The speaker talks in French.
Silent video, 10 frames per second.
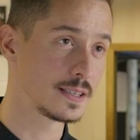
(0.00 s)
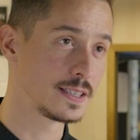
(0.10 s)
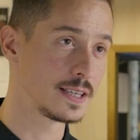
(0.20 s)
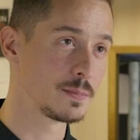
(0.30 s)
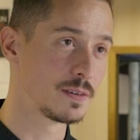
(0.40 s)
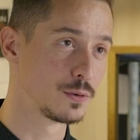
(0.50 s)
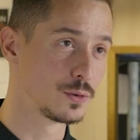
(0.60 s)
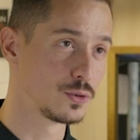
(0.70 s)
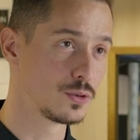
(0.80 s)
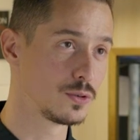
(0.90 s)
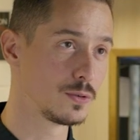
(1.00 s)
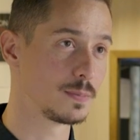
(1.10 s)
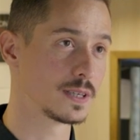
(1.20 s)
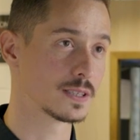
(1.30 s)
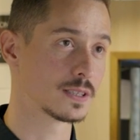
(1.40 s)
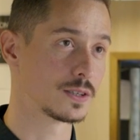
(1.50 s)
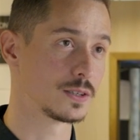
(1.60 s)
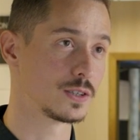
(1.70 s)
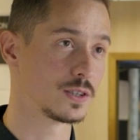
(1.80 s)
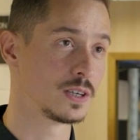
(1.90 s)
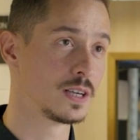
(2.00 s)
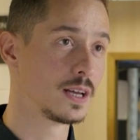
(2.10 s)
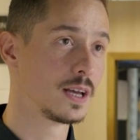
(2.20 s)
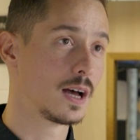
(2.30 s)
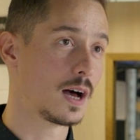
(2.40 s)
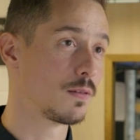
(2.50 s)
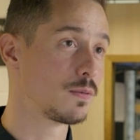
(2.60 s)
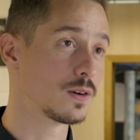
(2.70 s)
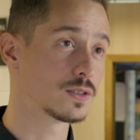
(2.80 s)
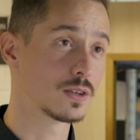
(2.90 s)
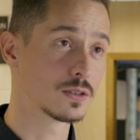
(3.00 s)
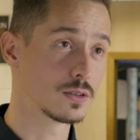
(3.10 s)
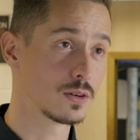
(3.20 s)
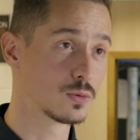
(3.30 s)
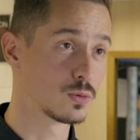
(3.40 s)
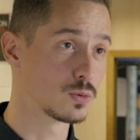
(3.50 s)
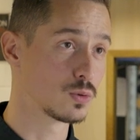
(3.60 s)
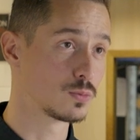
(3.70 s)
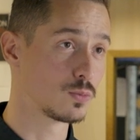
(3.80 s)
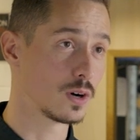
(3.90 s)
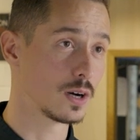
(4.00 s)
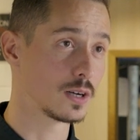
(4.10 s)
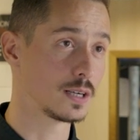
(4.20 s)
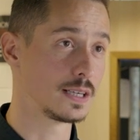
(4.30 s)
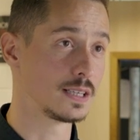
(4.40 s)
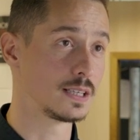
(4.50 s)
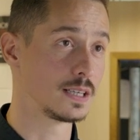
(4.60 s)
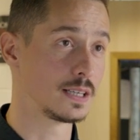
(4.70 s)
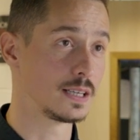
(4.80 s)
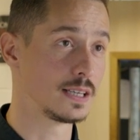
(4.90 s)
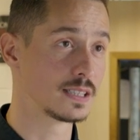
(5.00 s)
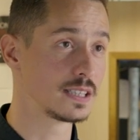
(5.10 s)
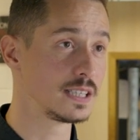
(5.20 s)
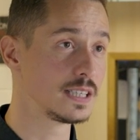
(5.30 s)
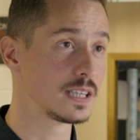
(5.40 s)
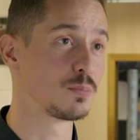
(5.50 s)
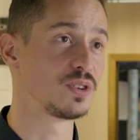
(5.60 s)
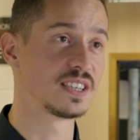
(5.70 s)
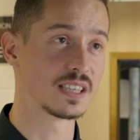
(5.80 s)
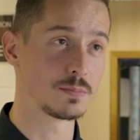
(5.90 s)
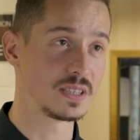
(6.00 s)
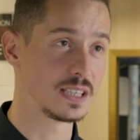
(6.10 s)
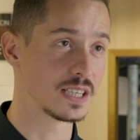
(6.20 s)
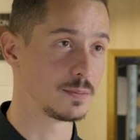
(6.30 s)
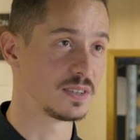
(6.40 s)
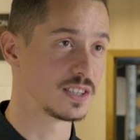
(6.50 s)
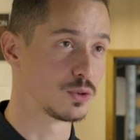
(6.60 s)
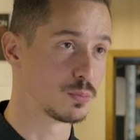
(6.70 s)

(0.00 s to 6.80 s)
L'idée m'est venue parce que, à force d'entendre autour de moi les, les, sites et puis des amis qui me disaient